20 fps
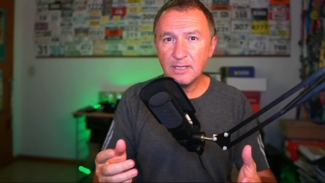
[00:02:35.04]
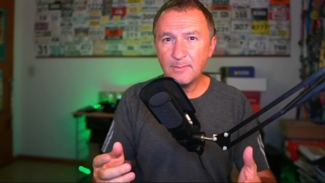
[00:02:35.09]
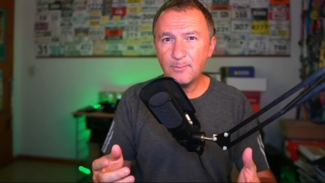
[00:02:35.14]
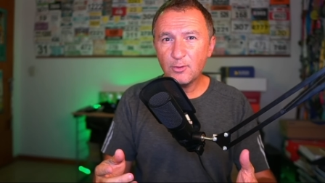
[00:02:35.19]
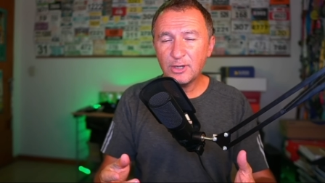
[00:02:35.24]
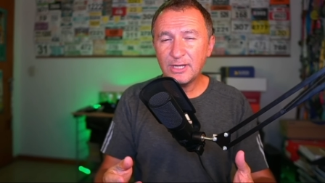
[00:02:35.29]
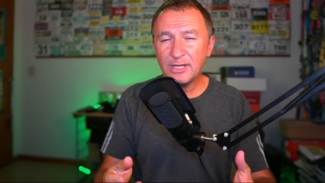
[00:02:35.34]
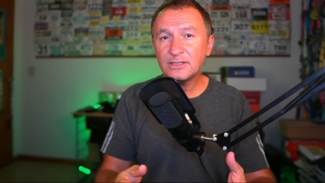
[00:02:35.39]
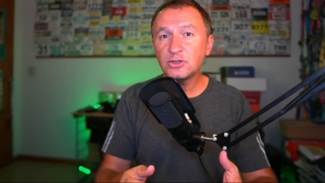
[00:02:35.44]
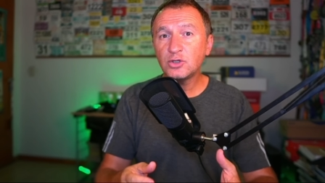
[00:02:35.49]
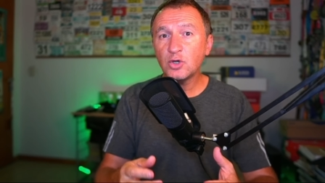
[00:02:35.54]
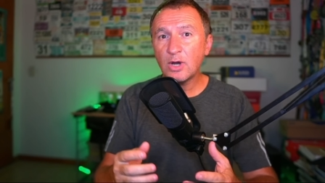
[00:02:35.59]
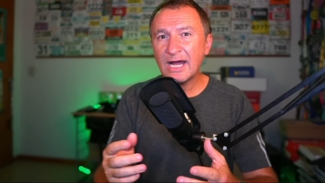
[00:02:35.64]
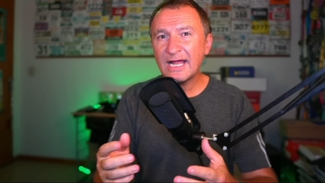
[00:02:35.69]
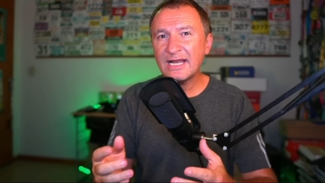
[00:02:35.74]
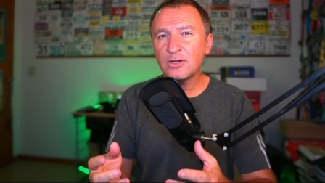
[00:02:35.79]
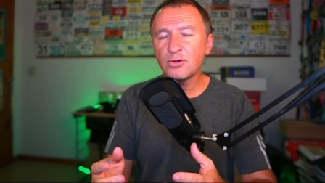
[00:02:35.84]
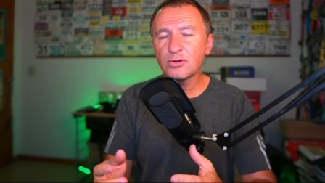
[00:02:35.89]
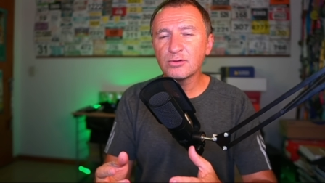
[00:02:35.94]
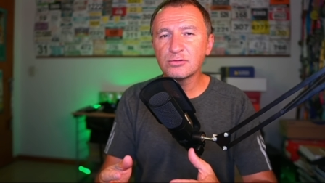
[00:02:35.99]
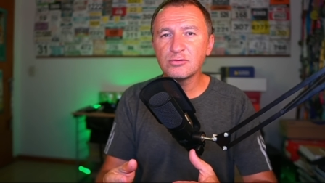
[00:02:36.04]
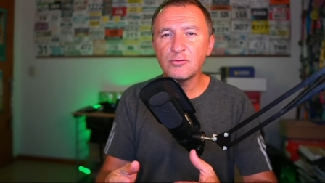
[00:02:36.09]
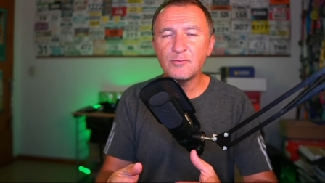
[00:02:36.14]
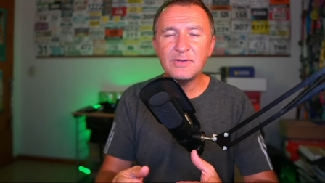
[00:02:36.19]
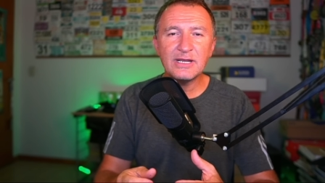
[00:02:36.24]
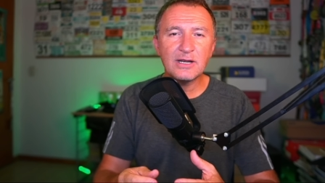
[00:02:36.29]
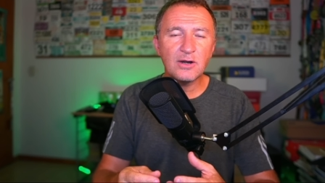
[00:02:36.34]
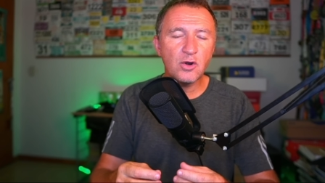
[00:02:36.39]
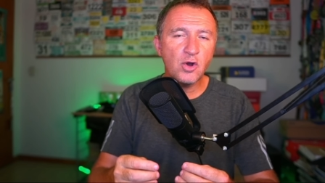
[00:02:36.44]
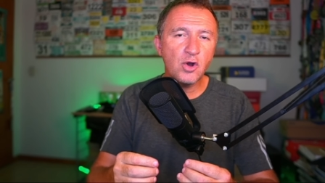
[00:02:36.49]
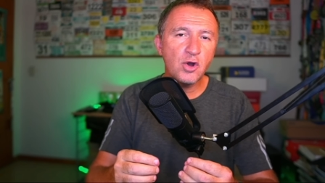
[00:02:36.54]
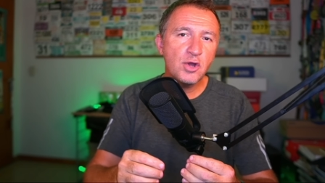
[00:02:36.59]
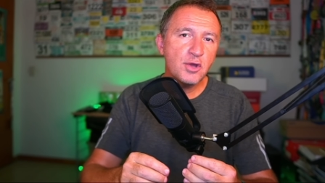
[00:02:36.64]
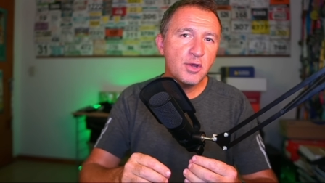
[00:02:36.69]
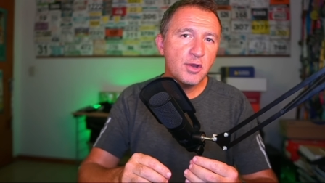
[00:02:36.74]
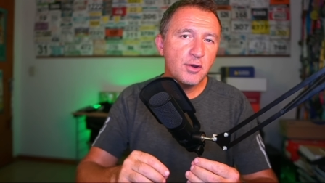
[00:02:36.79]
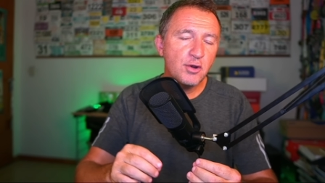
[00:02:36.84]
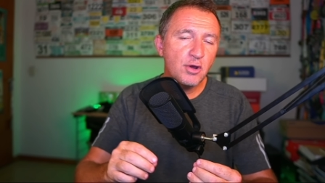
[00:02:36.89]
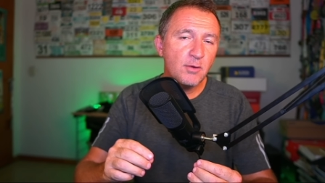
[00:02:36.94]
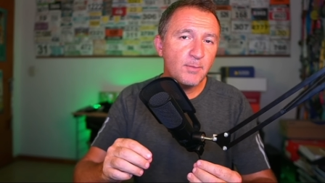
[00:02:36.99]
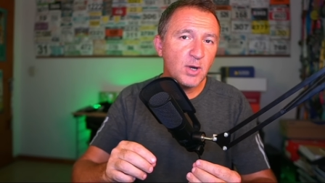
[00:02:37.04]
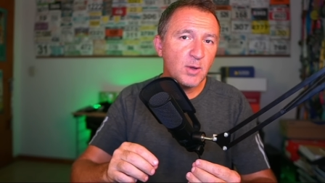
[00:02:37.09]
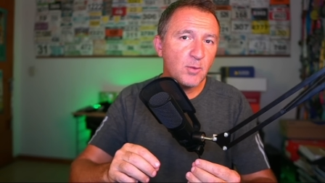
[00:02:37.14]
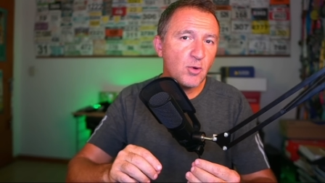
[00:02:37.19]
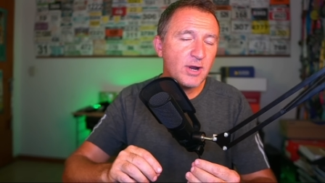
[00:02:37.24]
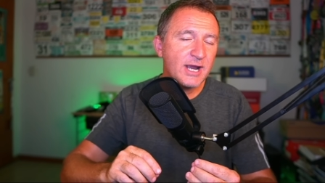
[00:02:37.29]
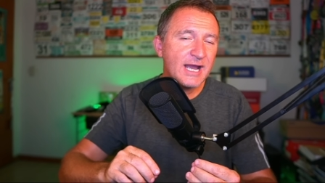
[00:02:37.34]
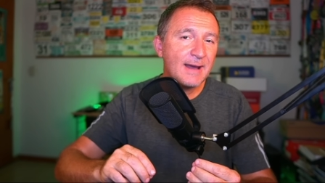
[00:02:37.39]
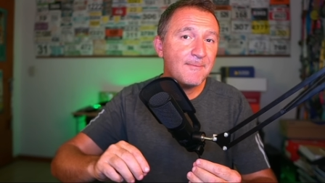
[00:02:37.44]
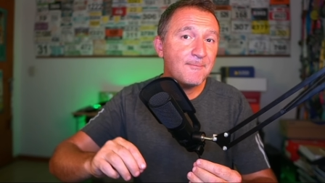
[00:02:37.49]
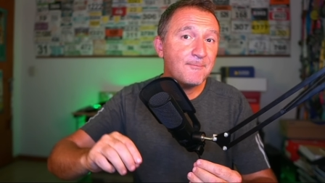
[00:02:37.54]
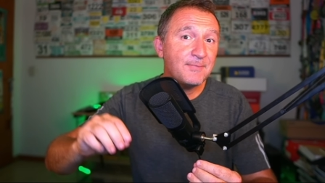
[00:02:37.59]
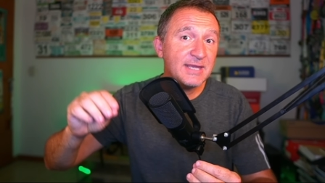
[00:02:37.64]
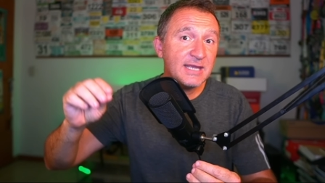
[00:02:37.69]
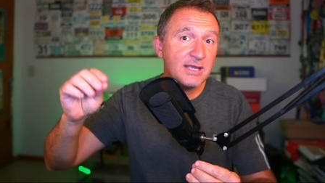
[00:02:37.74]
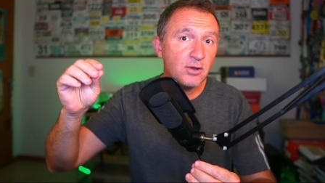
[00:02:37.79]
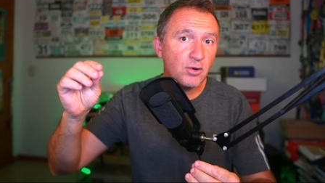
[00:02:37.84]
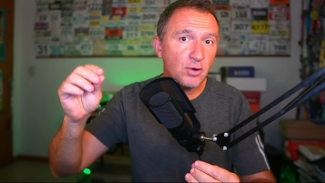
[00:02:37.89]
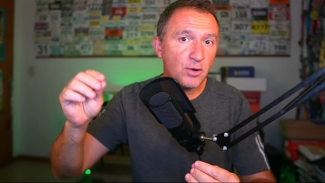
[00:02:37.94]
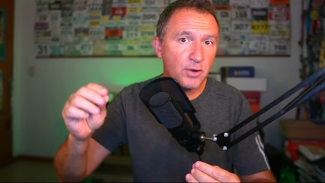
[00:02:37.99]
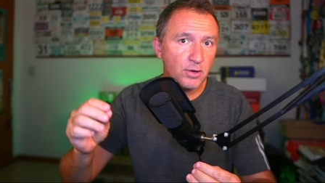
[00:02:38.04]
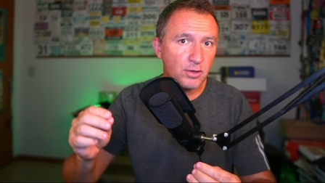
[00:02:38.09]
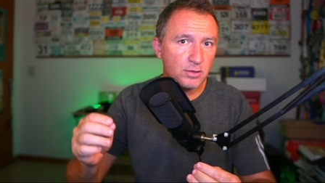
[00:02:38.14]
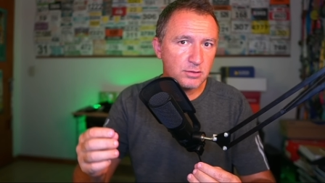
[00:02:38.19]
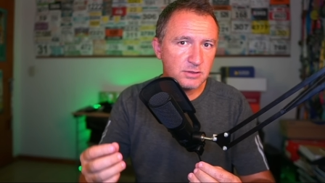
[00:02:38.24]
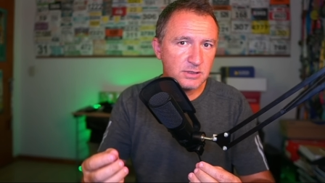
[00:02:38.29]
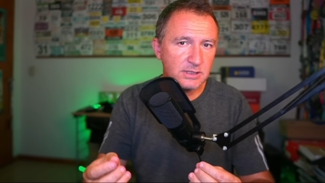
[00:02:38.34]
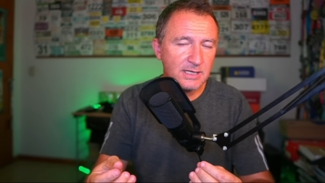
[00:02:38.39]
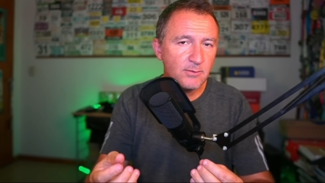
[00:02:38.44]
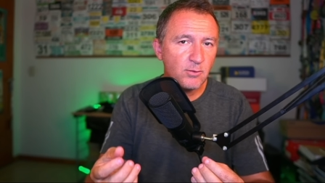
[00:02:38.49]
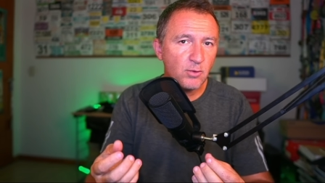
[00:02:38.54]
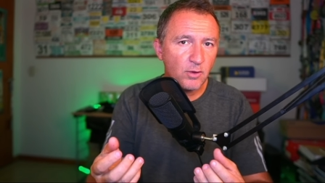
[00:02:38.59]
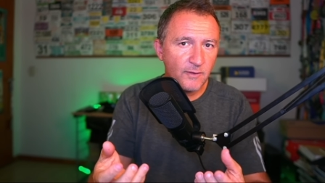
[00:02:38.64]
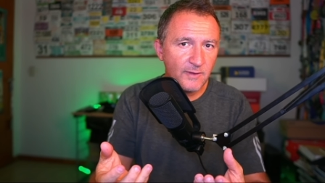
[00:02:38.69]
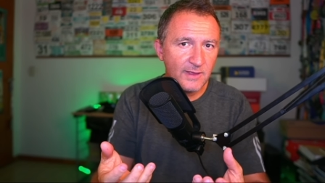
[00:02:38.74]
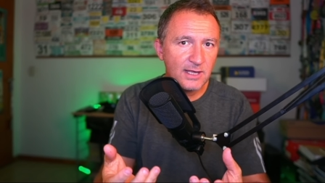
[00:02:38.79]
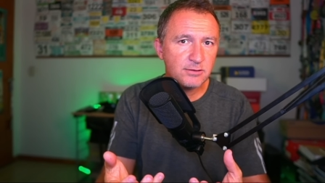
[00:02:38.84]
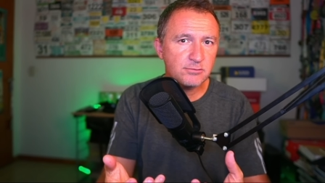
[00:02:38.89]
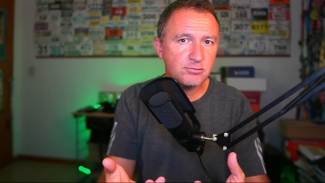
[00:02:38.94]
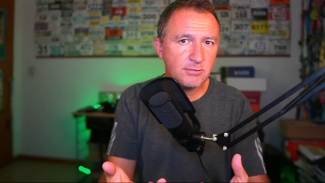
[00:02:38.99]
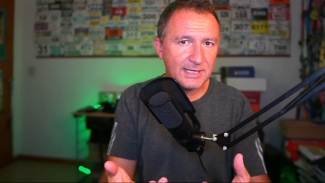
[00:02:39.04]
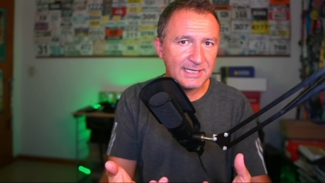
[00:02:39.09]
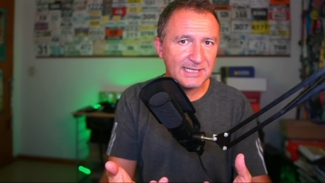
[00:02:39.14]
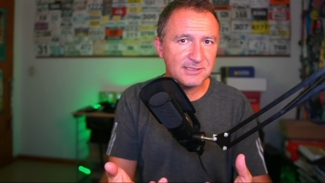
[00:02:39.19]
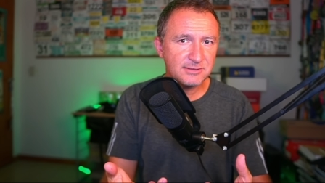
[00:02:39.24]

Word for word: por esto al consumirlo no provoca picos nocivos de azúcar en